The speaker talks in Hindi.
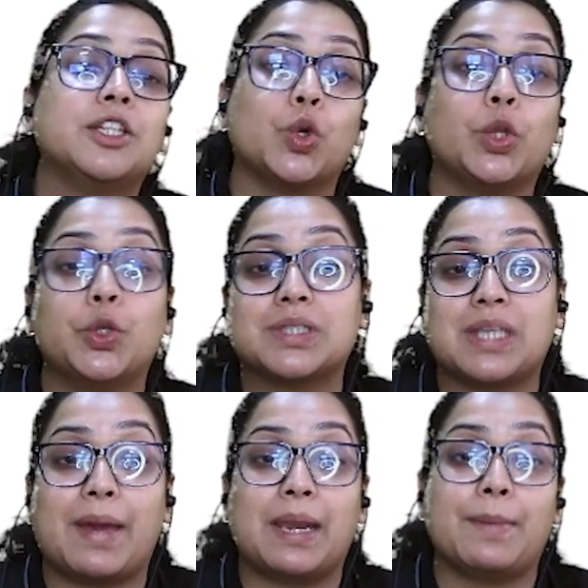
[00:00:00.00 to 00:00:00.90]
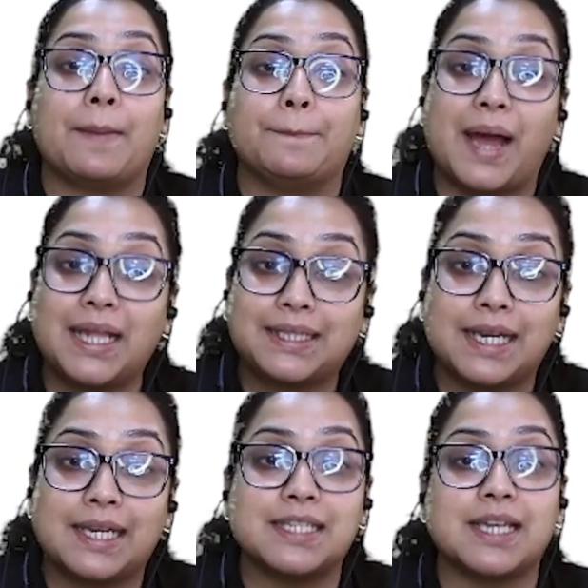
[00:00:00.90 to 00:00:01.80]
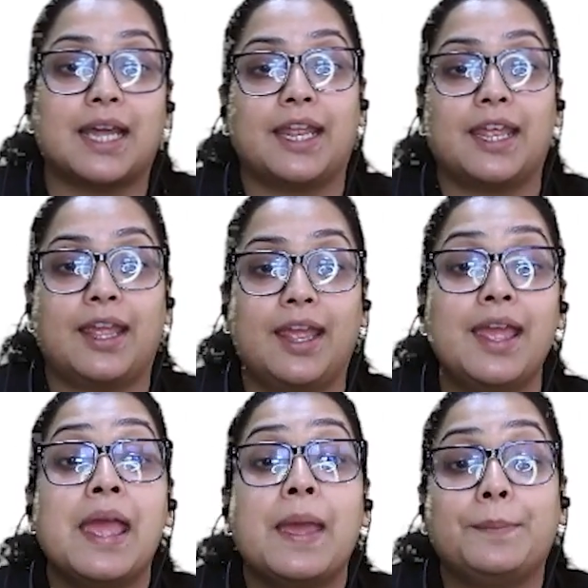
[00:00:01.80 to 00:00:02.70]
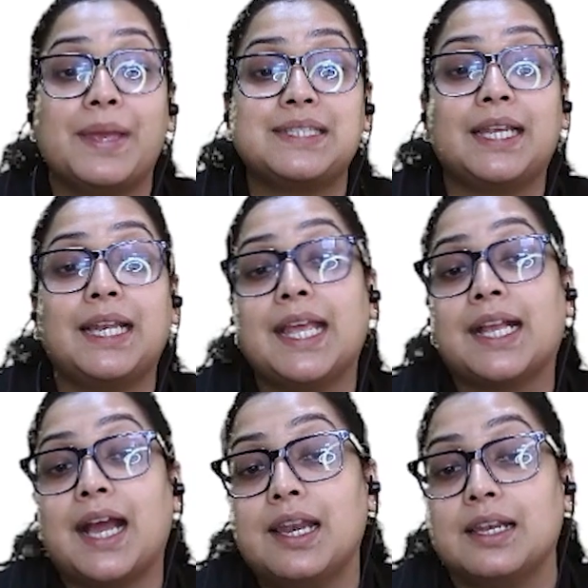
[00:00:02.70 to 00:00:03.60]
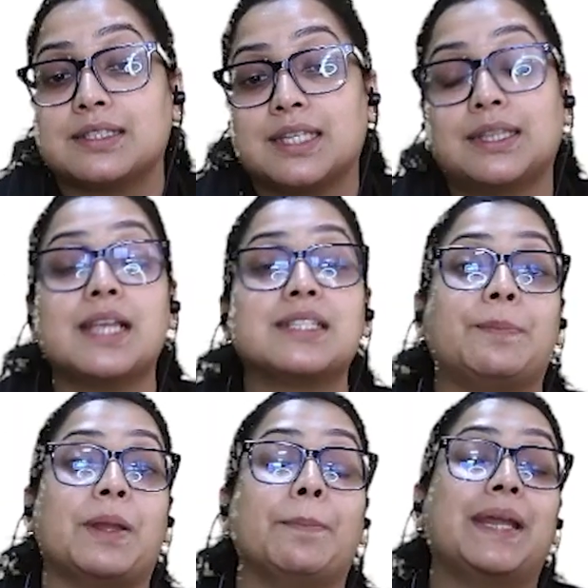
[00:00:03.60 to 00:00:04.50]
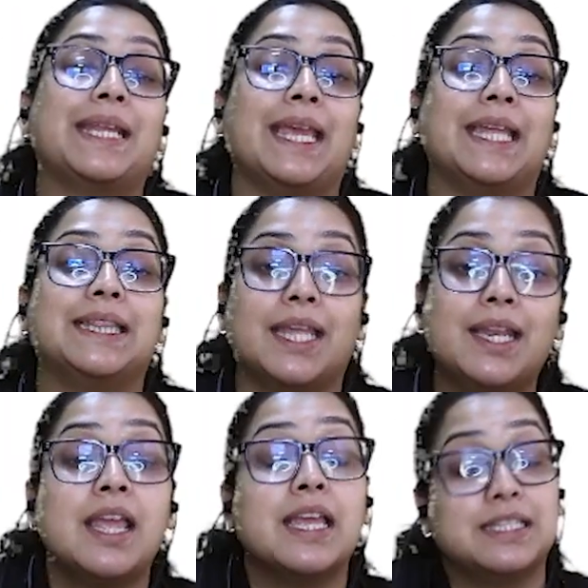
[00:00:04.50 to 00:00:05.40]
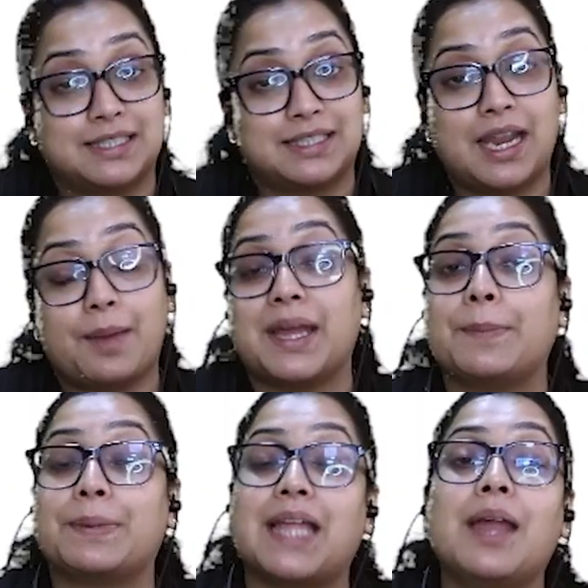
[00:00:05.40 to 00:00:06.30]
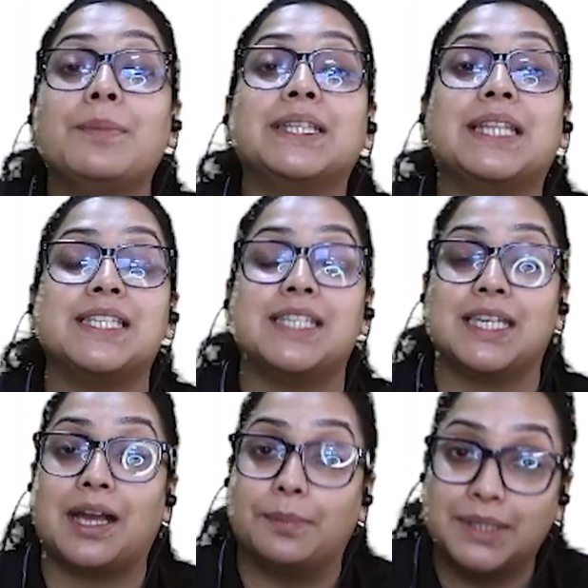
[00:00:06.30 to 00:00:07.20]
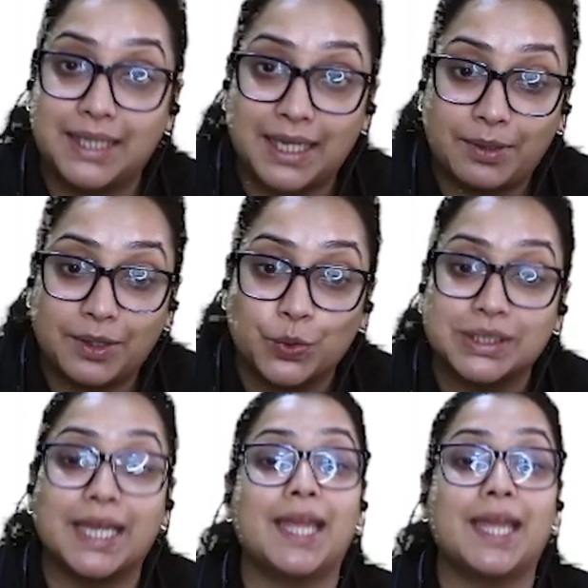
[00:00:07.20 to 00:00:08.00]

जो न्यूज के बारे में हम बात करने जा रहे हैं बेसिकली कल 17 सितंबर के दिन जिस दिन हमारे प्रधानमंत्री जी का बर्थडे भी होता